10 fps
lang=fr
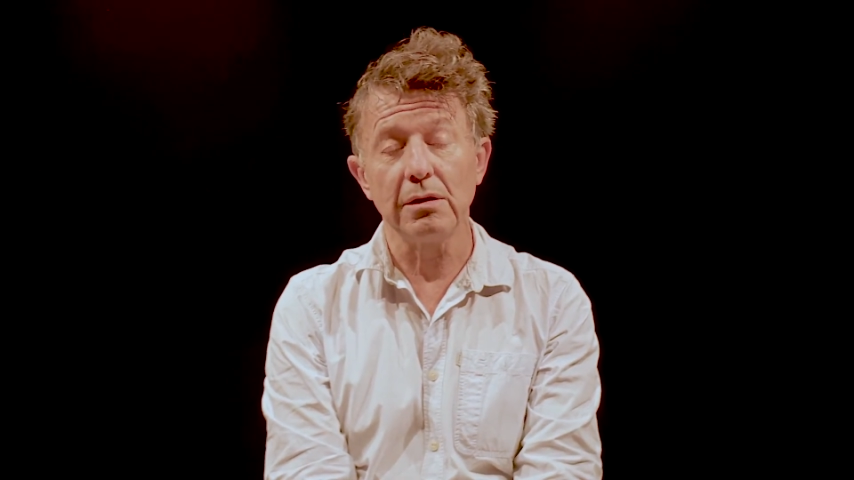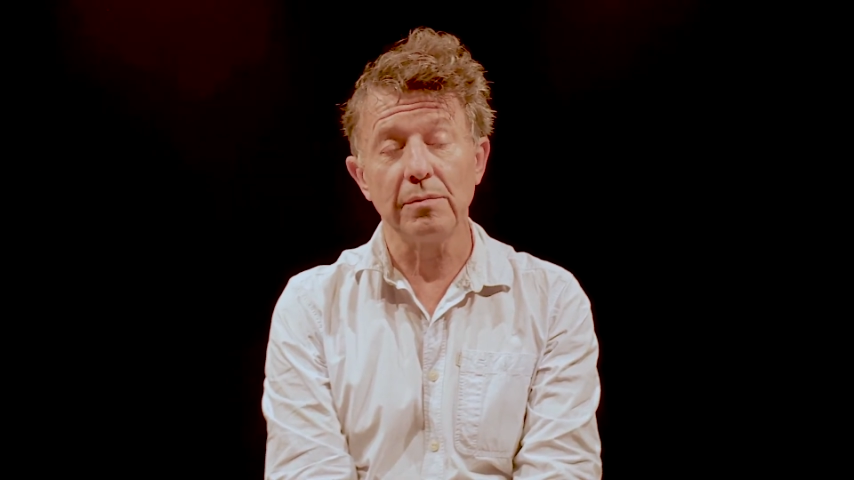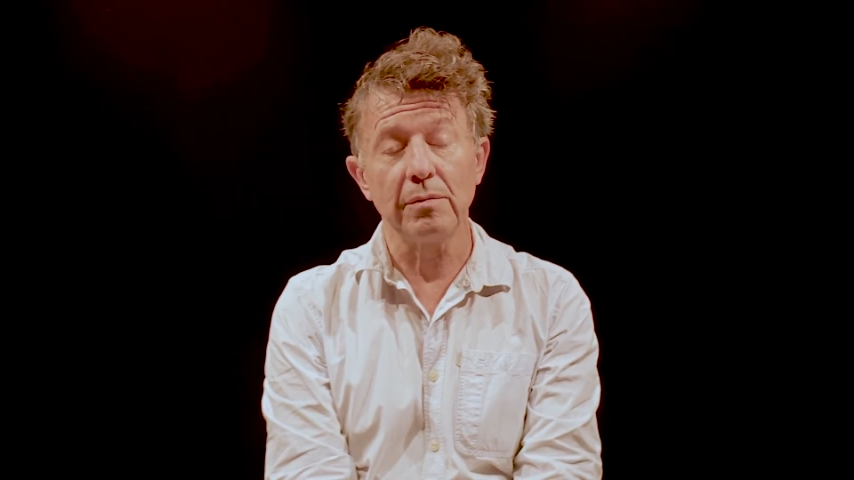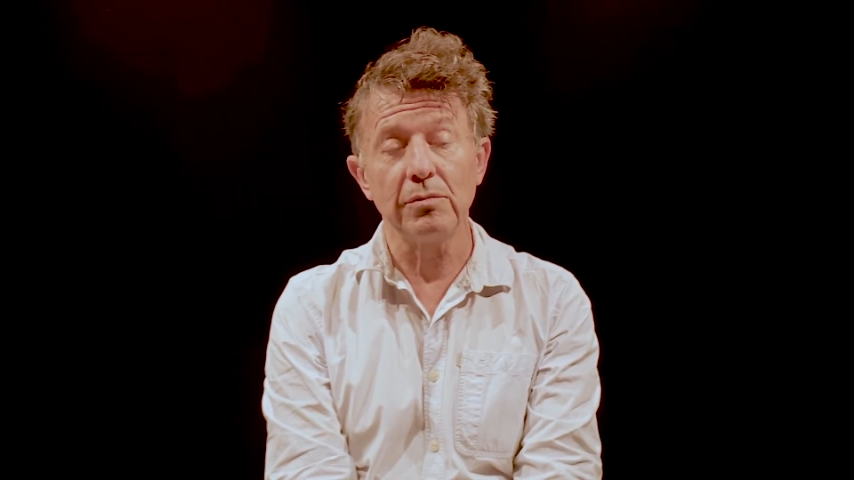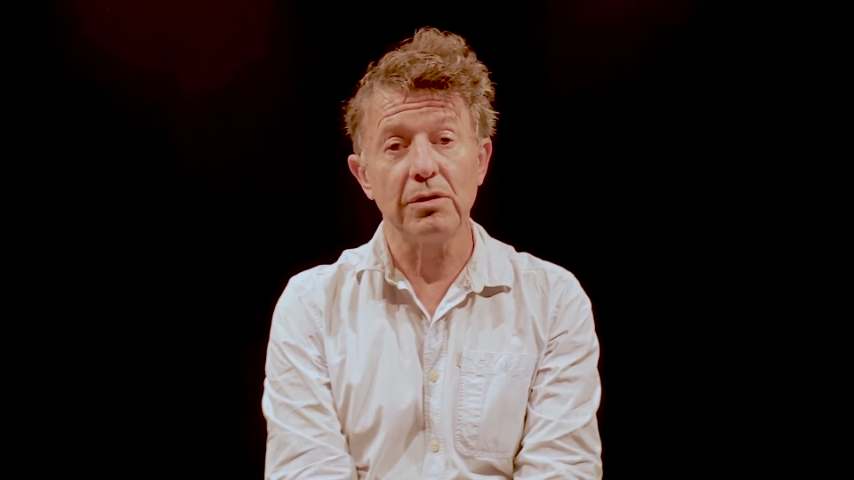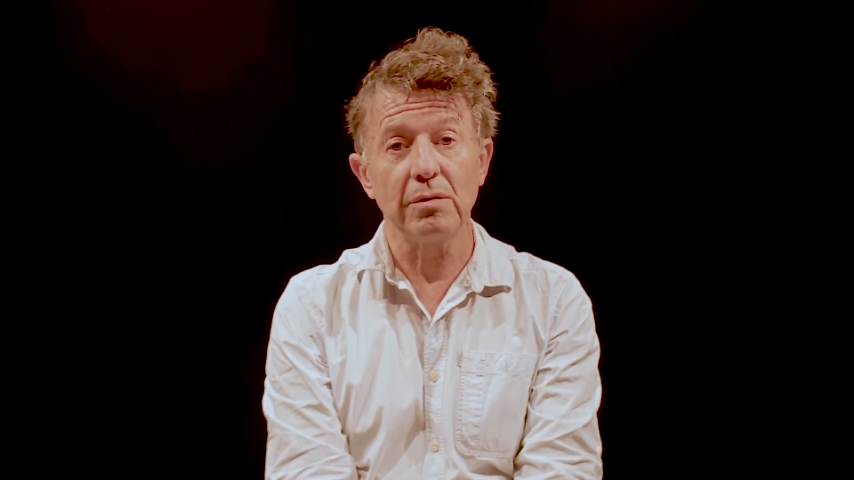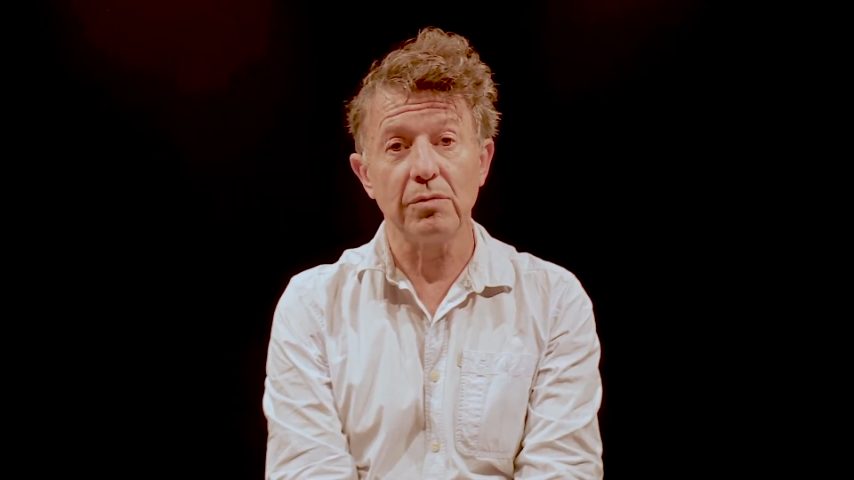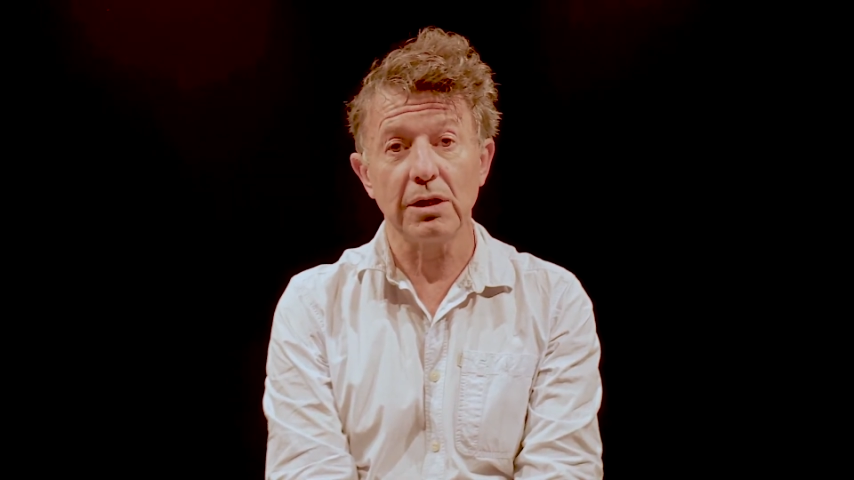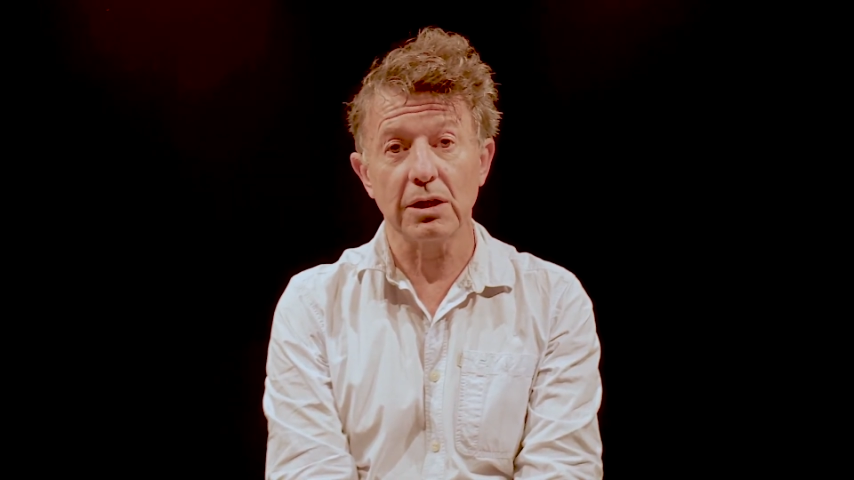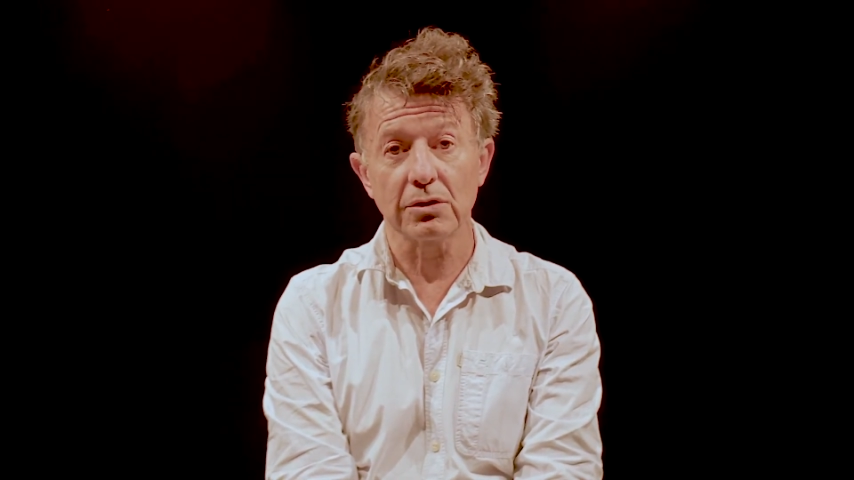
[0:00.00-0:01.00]
même
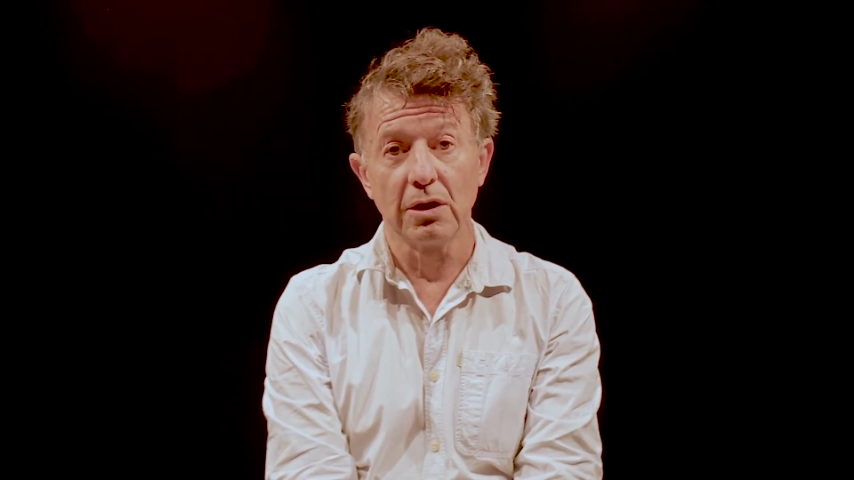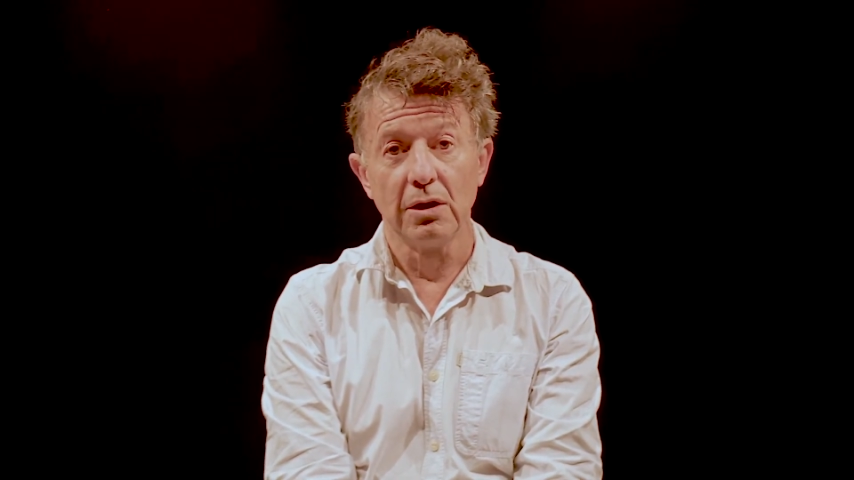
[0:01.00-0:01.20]
témoignage,